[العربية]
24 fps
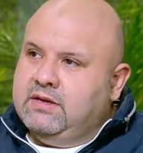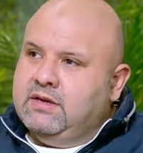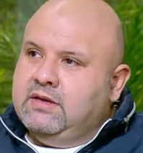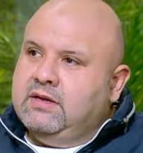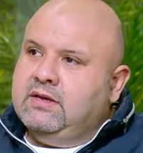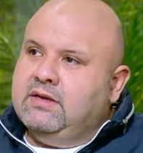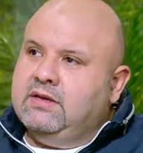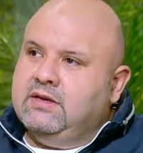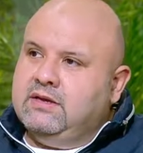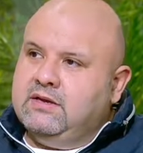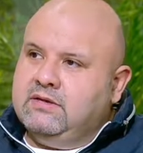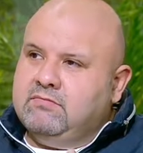
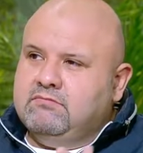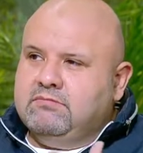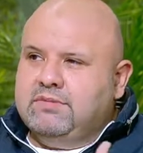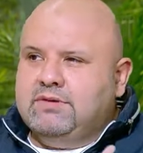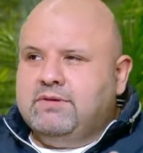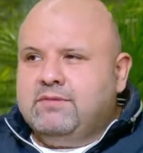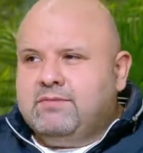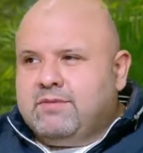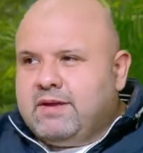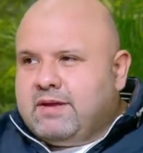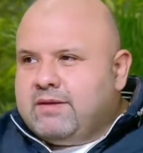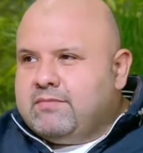آه،
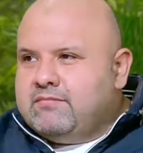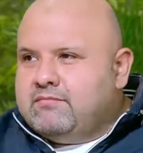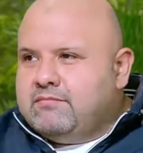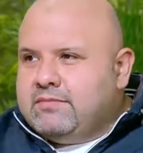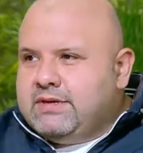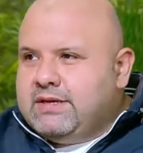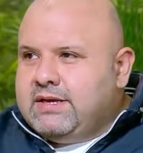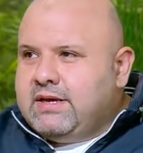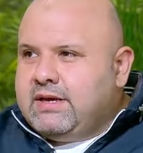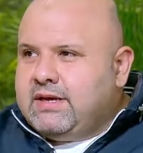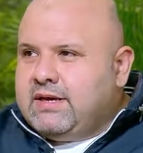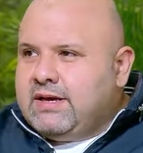بتبقى
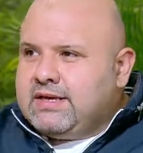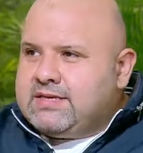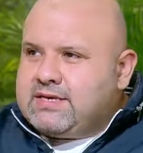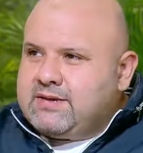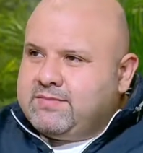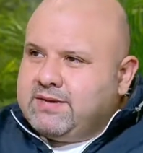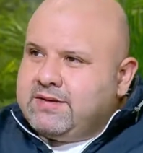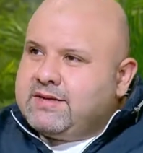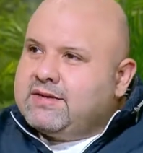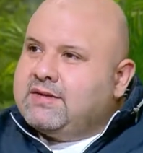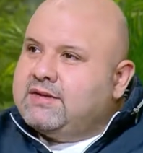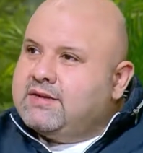ليها
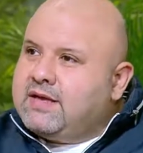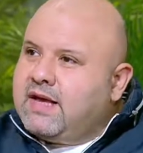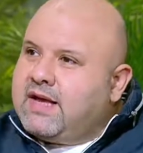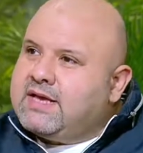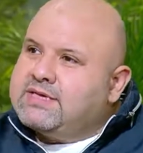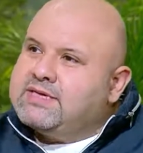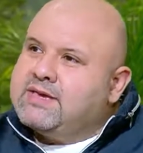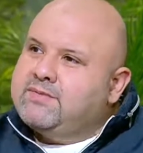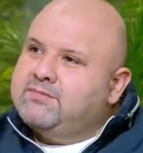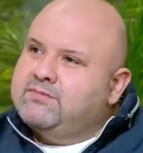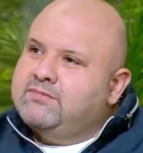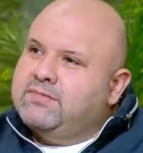حسابات كده
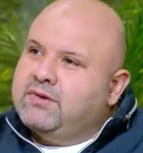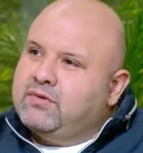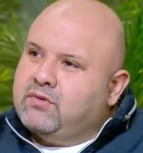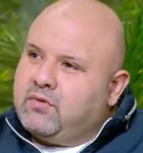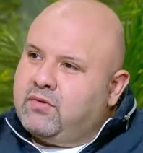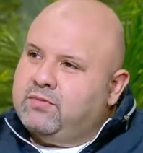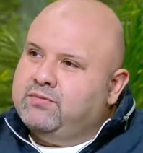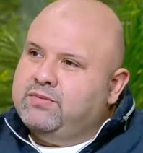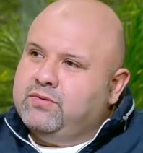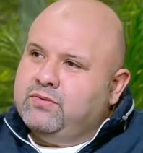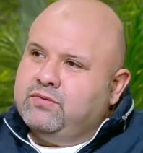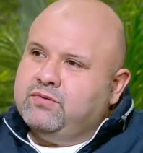حسب
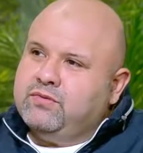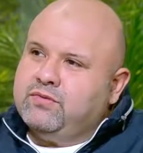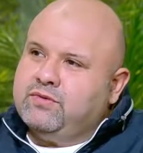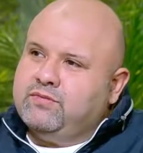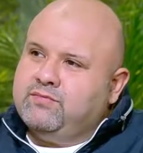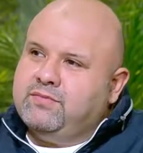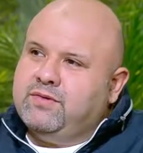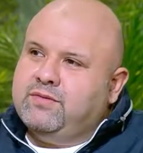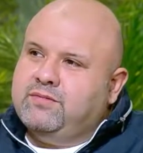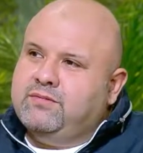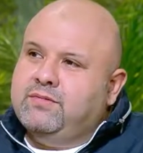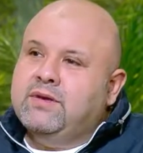
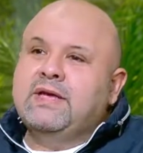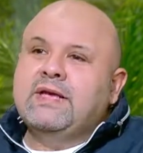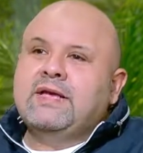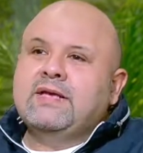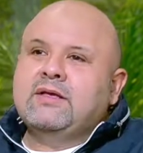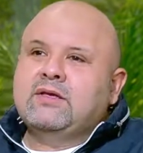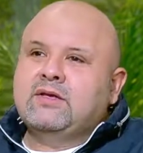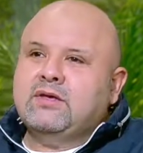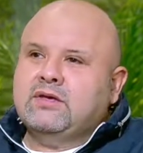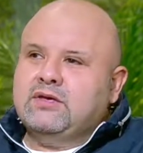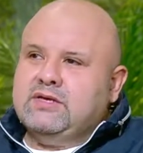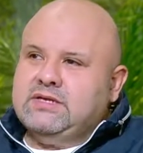الكمبيوتر
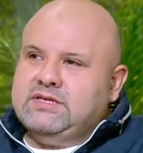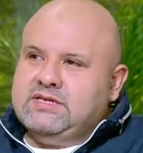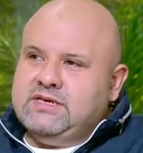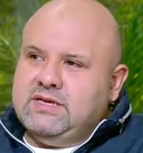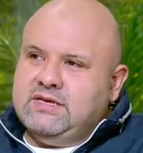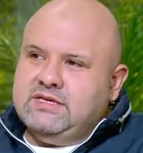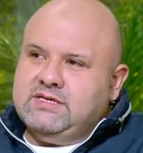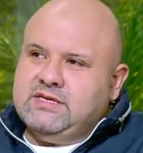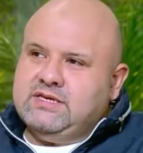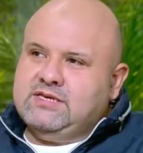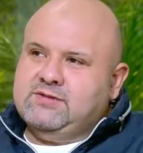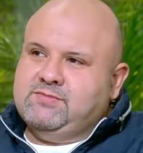
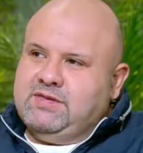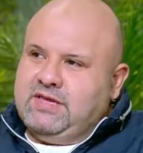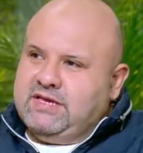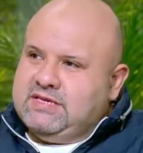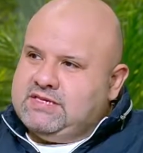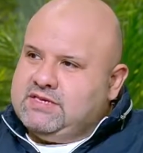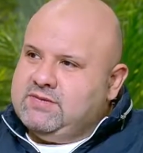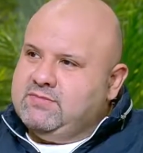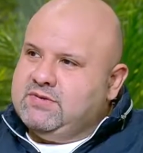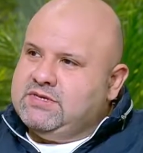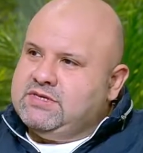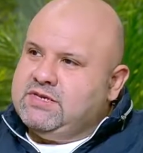السنسورز
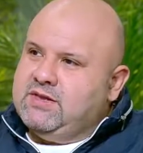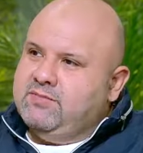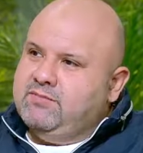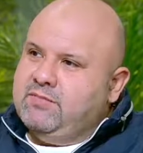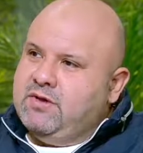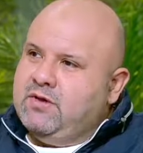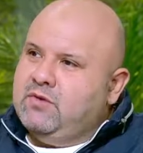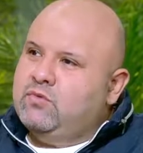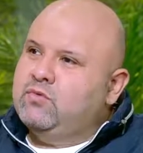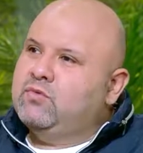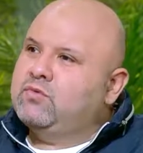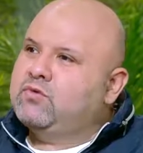بتحس
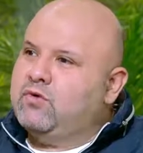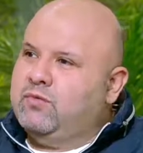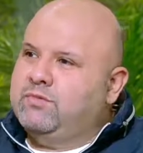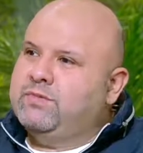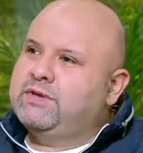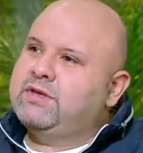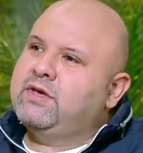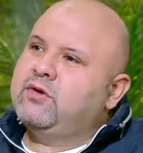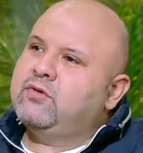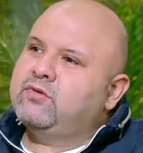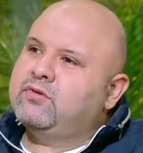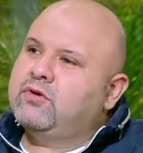بالصدمه وتروح
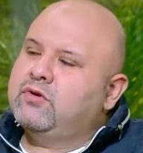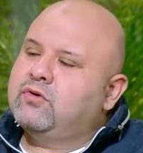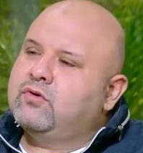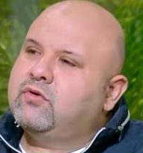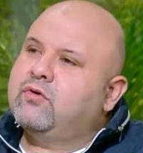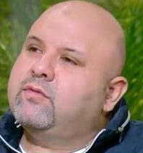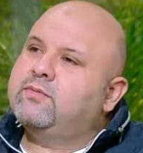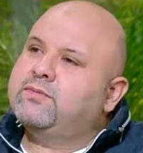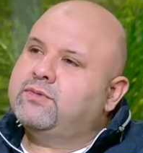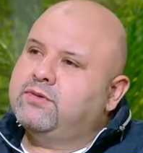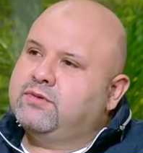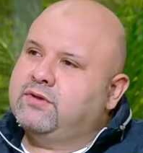مديها اوردر
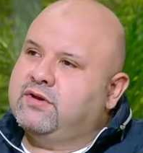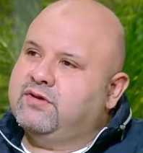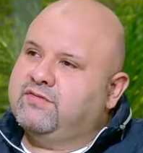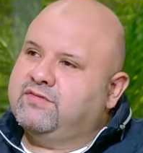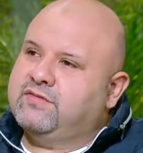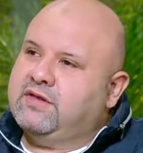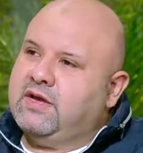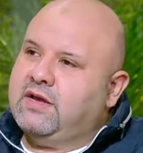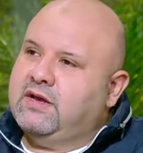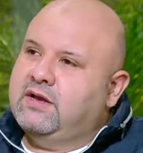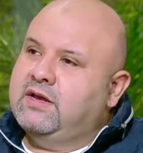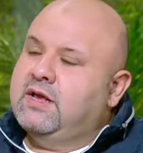للكمبيوتر
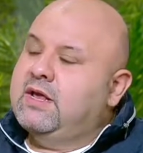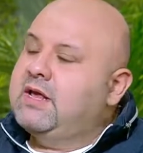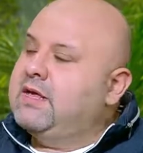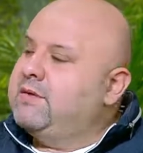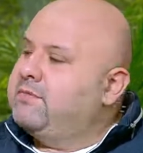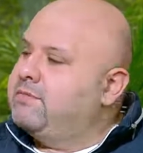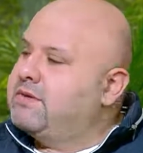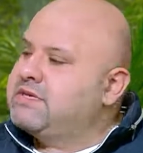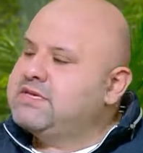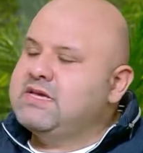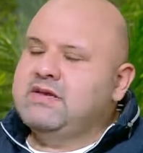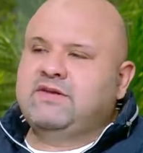يفتح
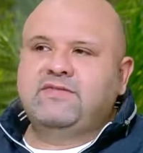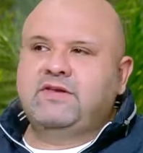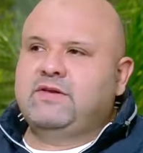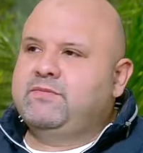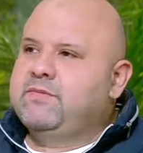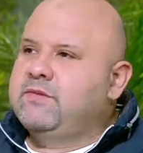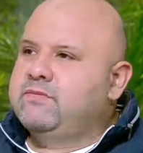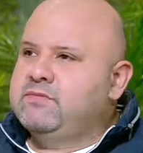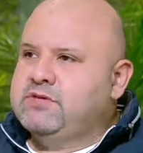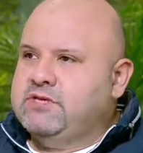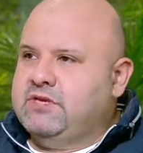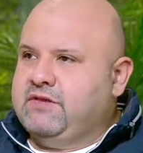بس اللي في
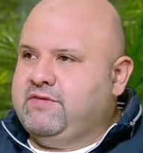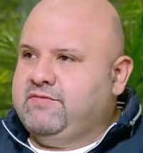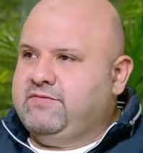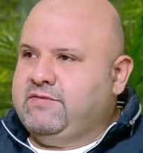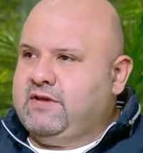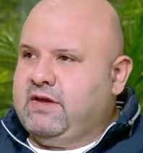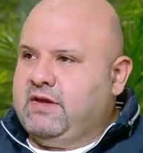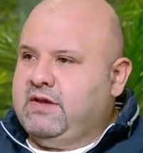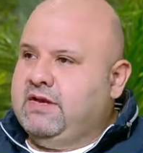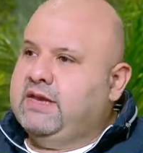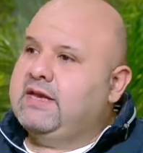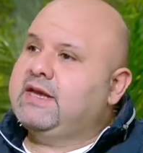اليمين مش
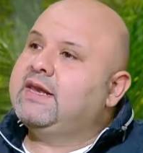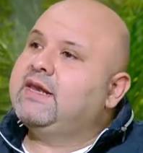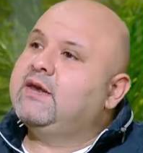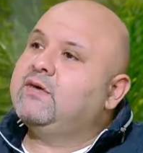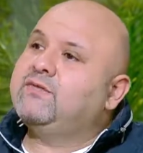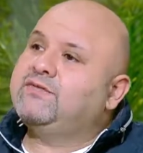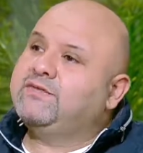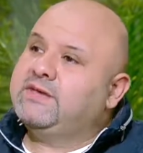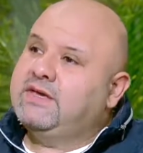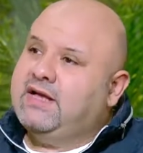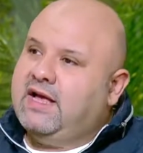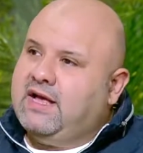هتفتح لكن لو
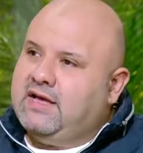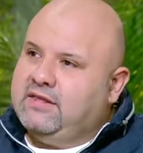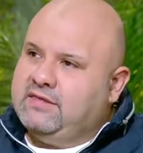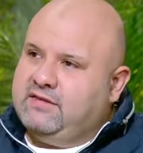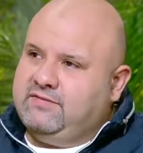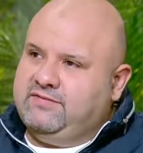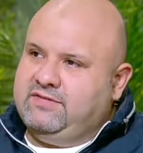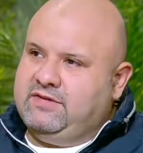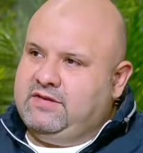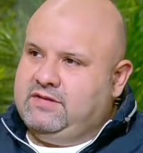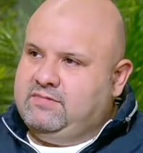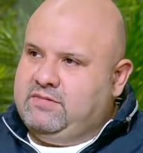في حد
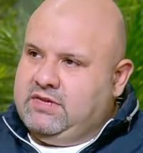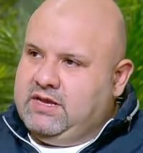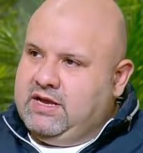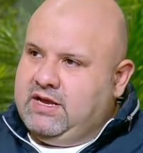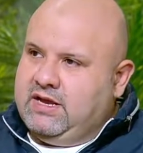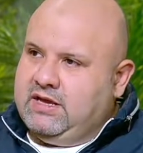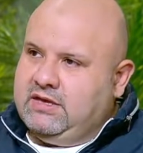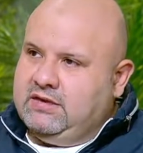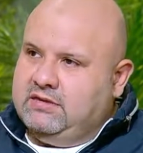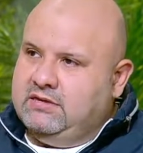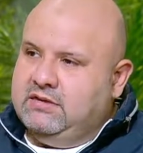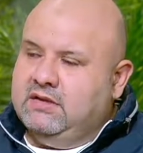في اليمين
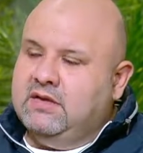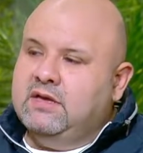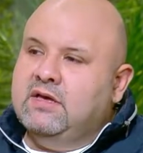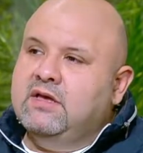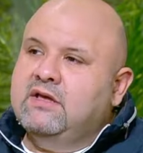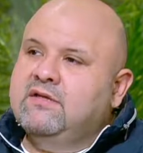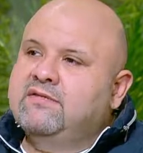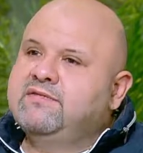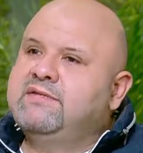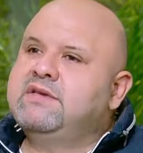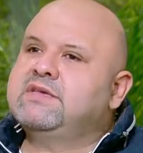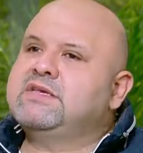قاعد
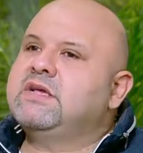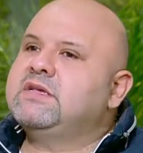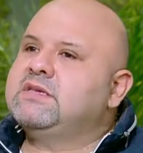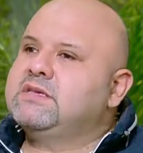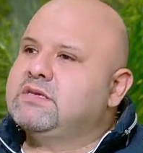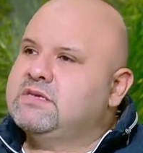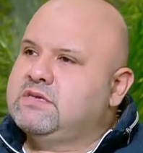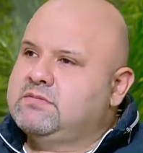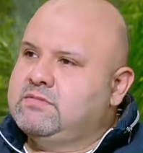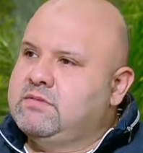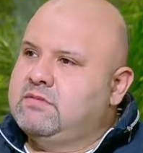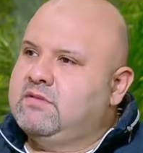في
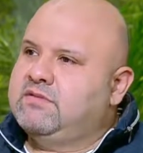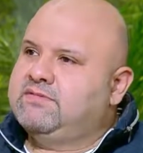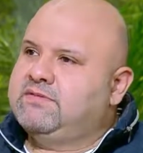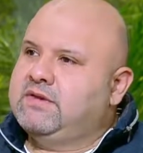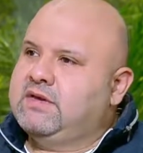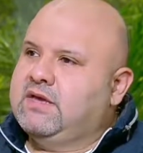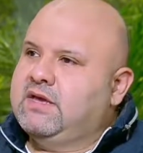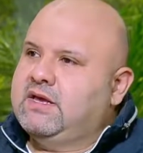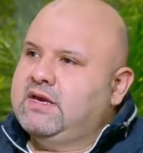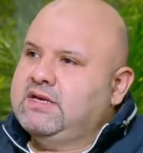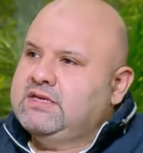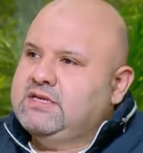سنسورز بتبقى في
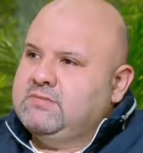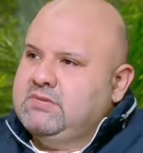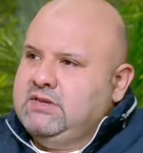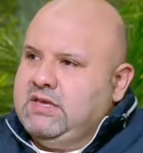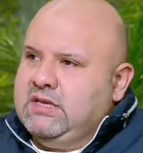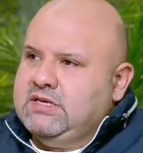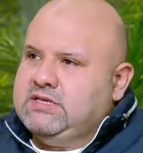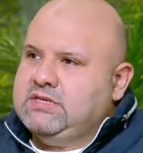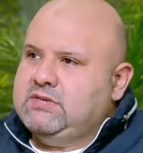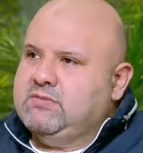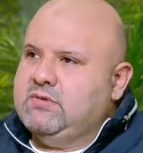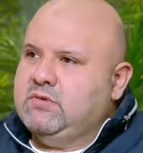الكراسي
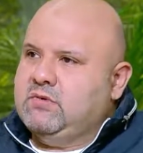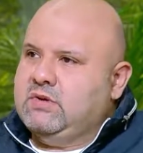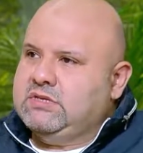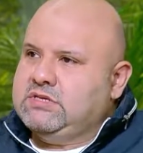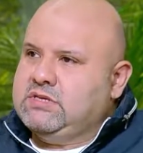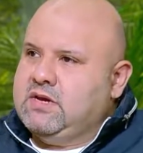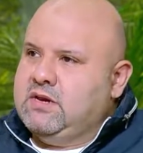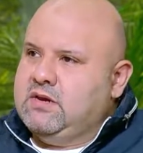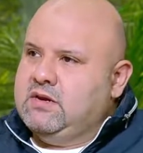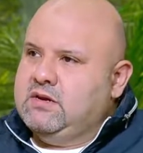بتحس بالوزن